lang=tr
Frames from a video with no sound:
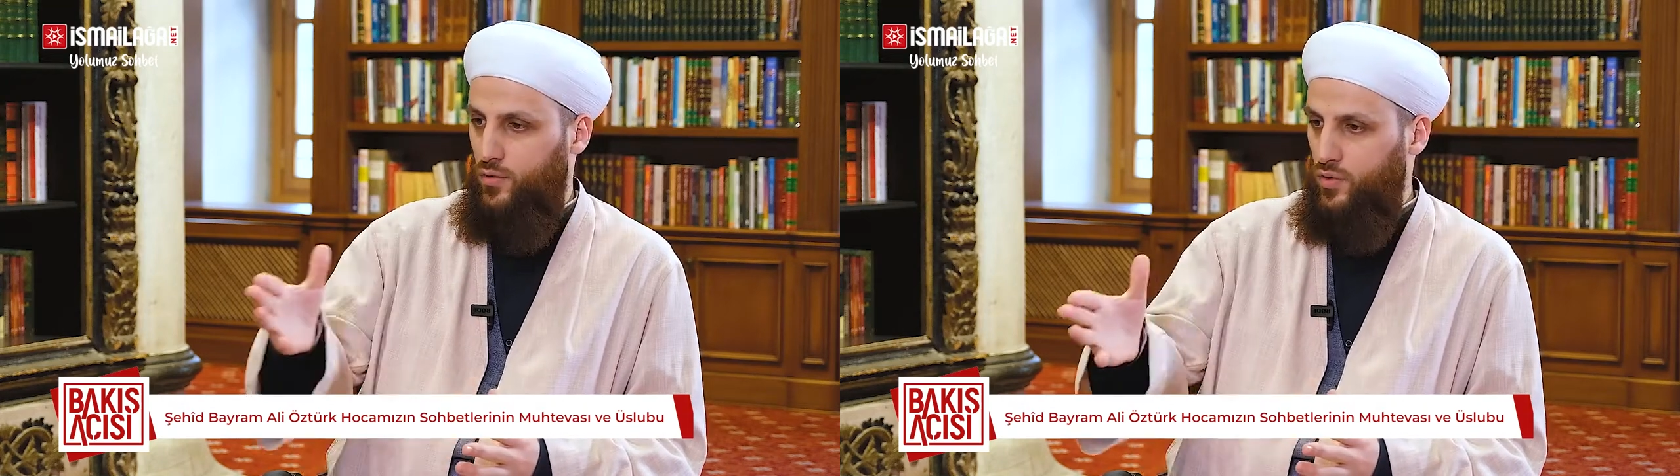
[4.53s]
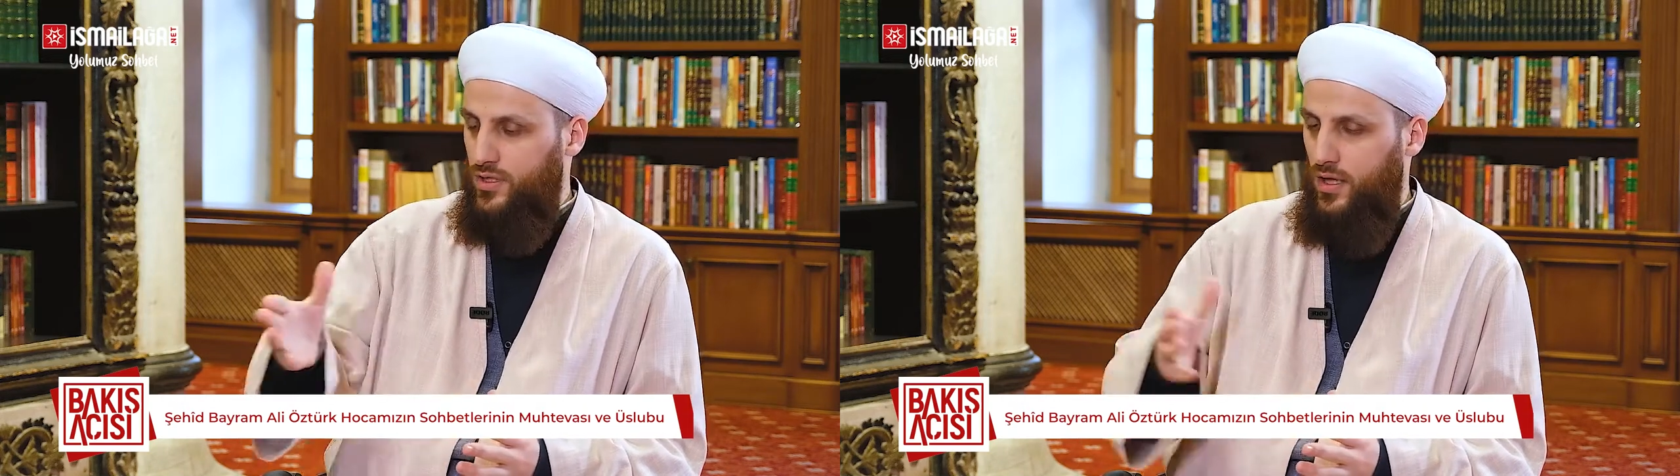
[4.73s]

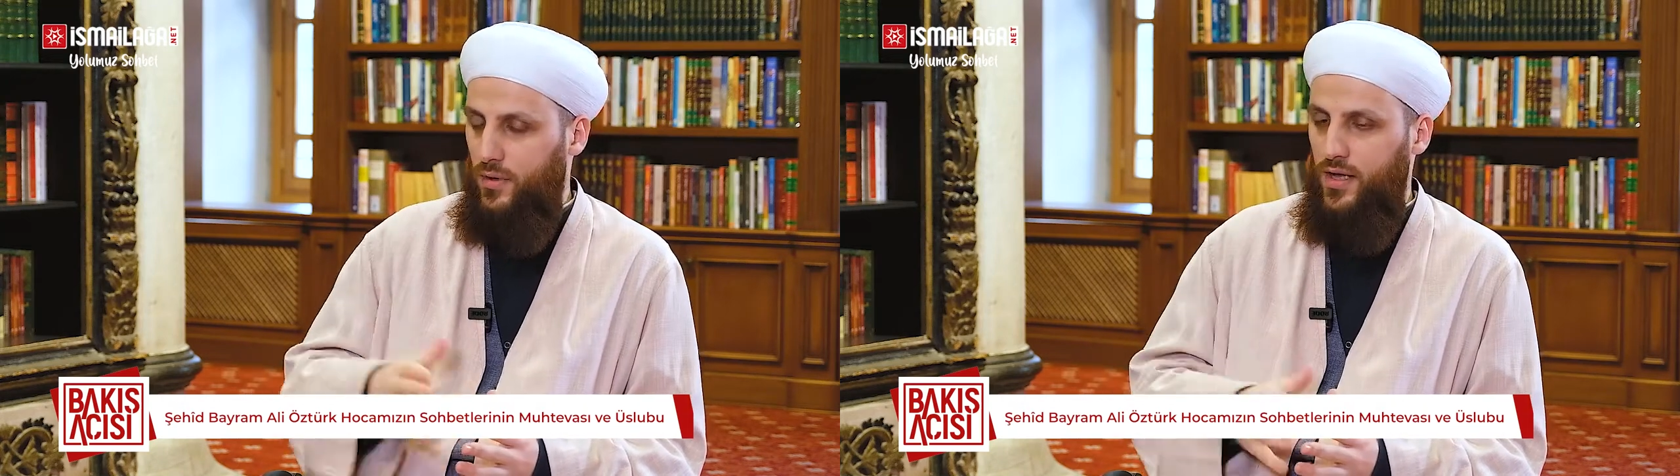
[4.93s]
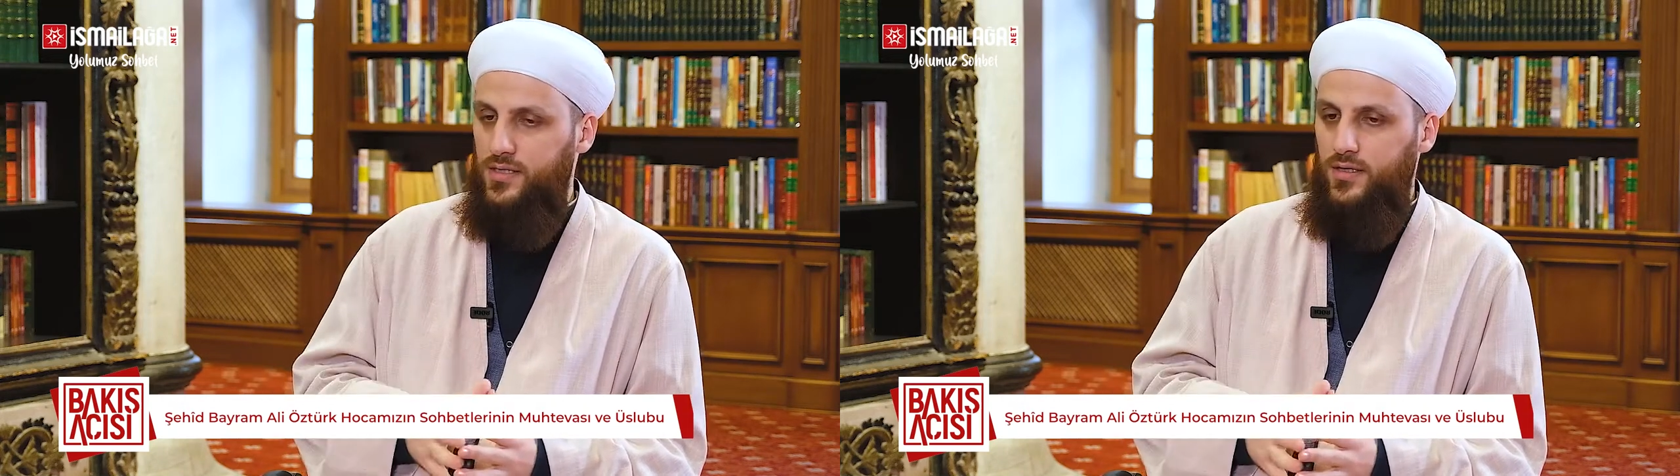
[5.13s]
o
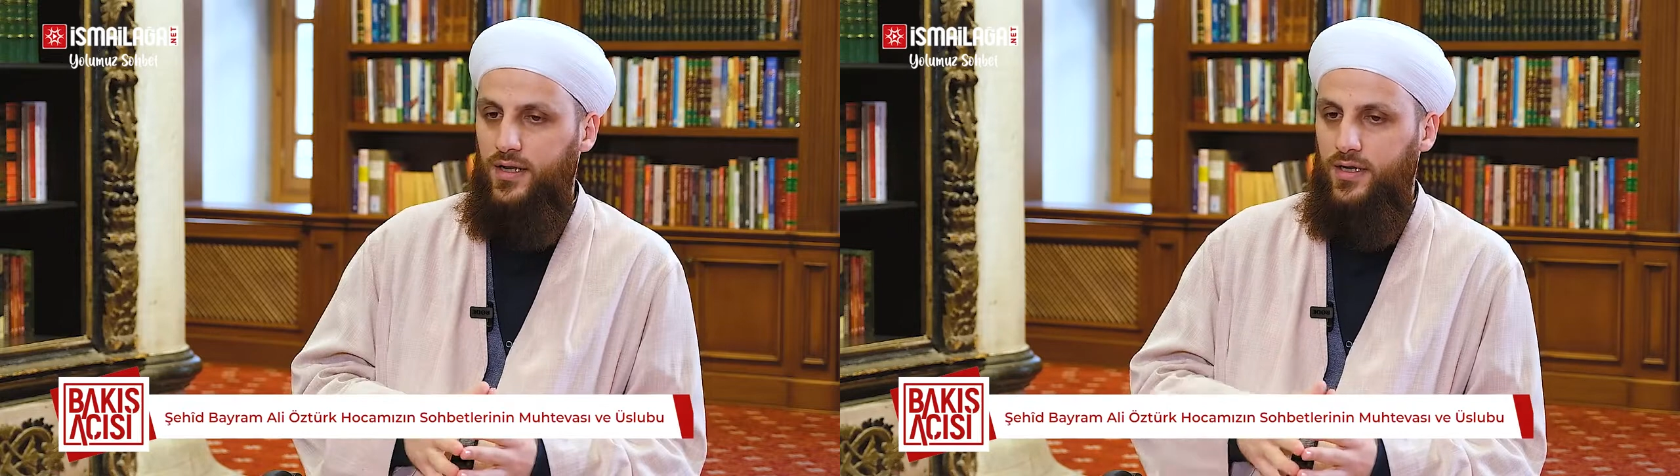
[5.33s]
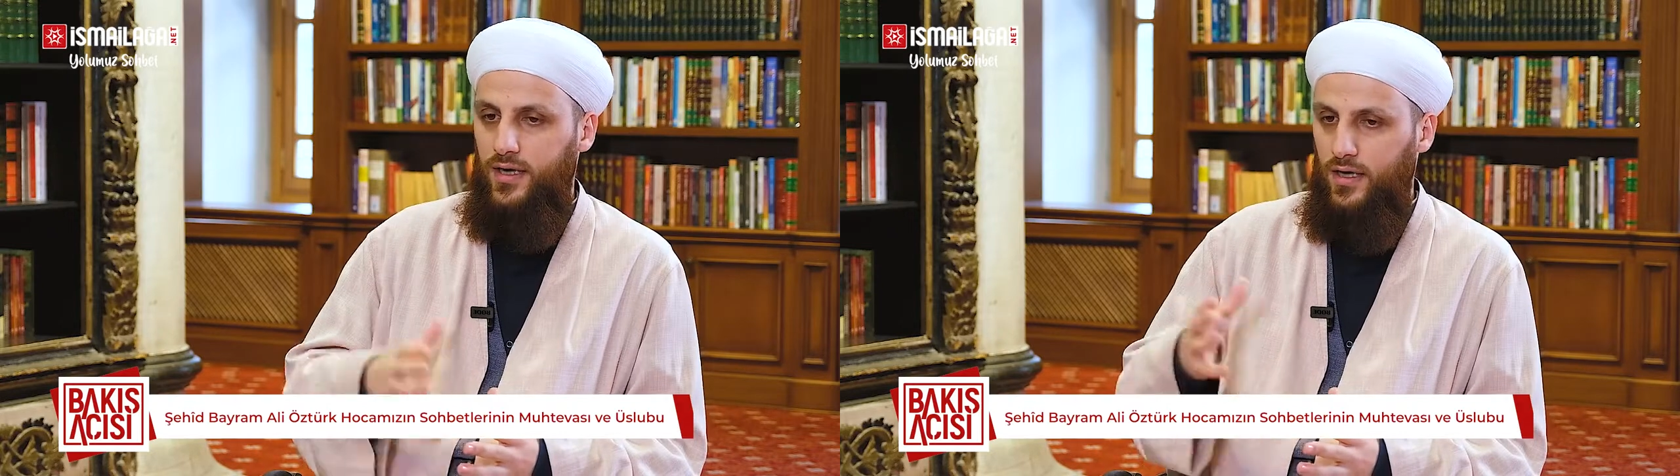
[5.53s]
kitabı
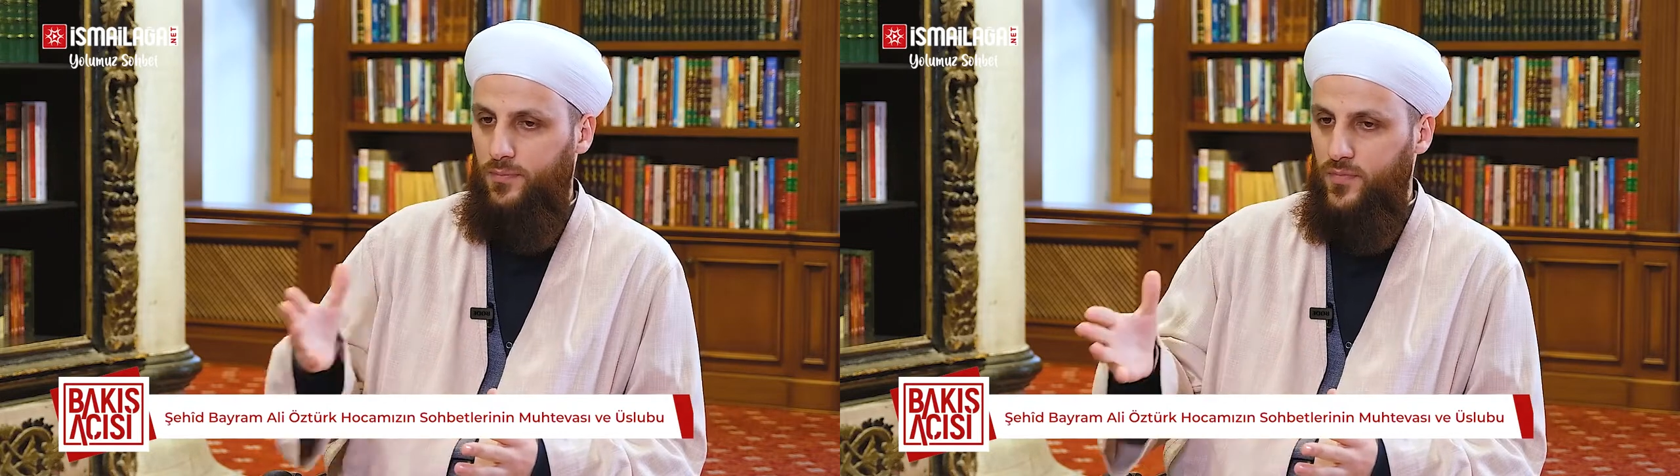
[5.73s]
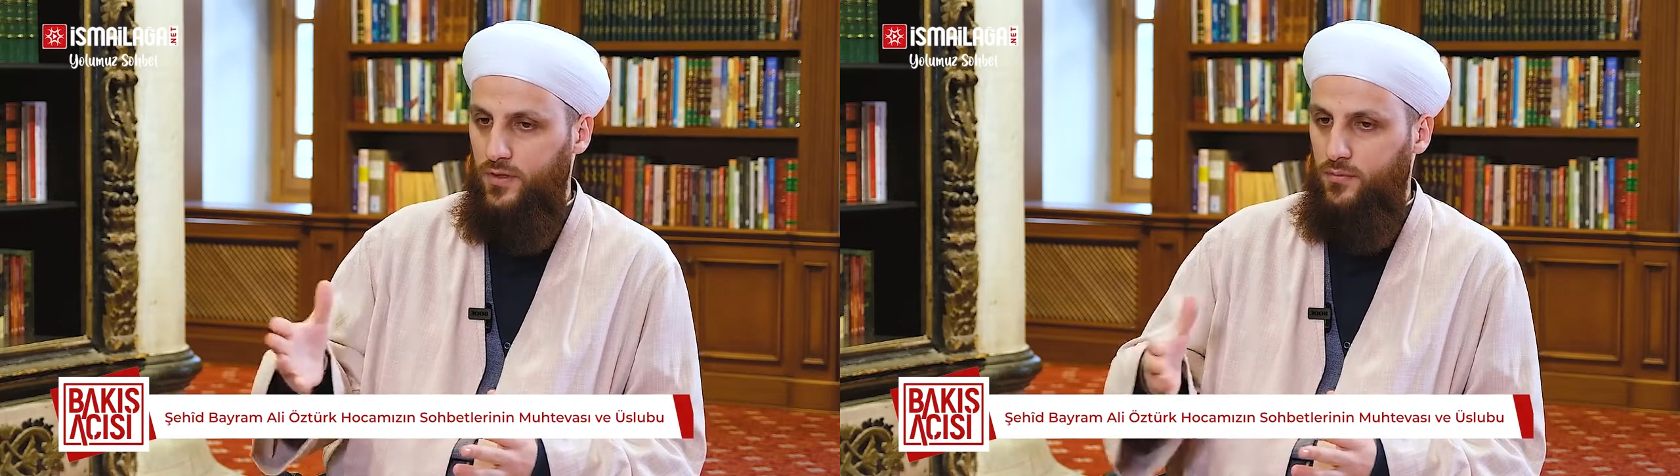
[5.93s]
hazırlarken
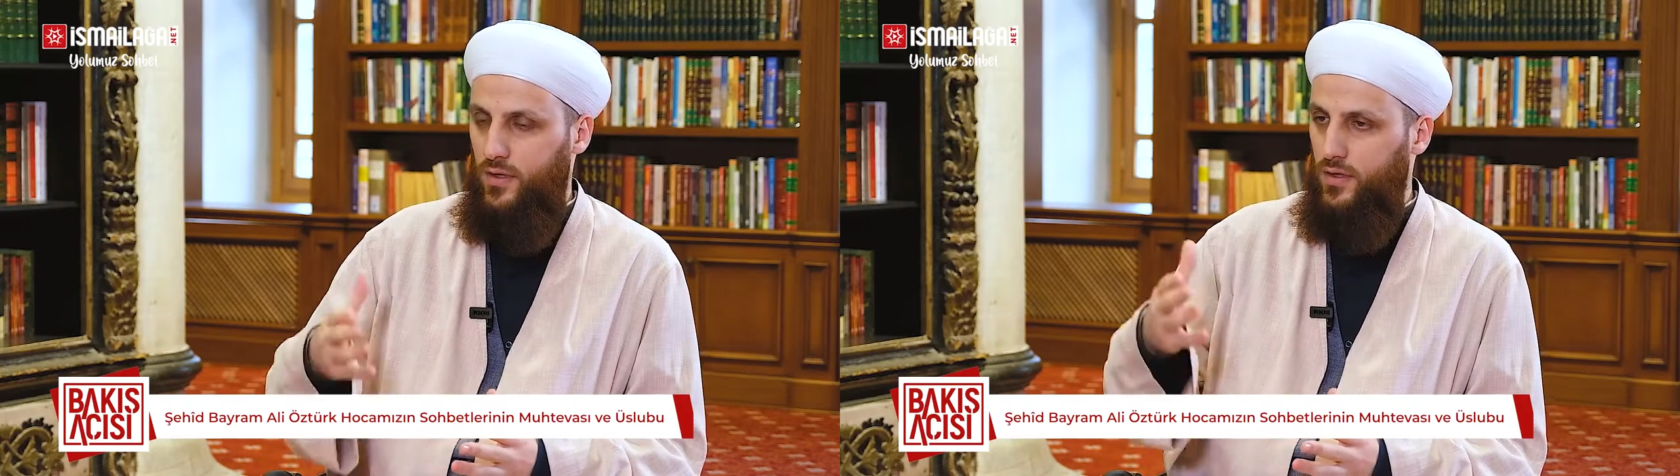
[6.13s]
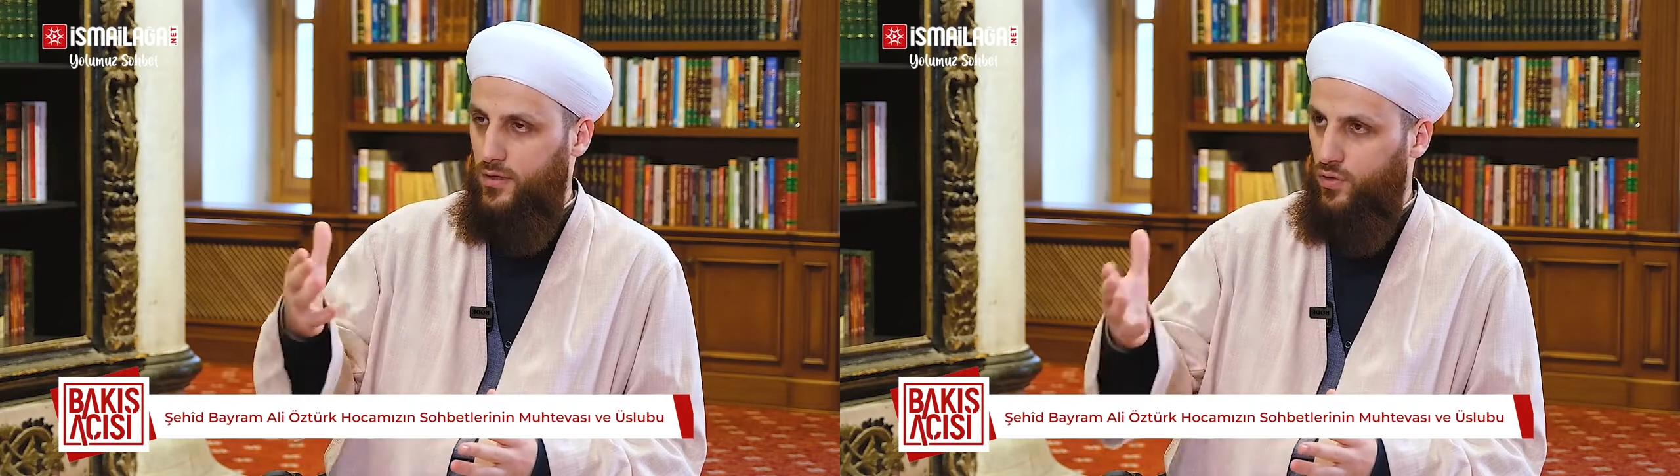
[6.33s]
yaptığım e,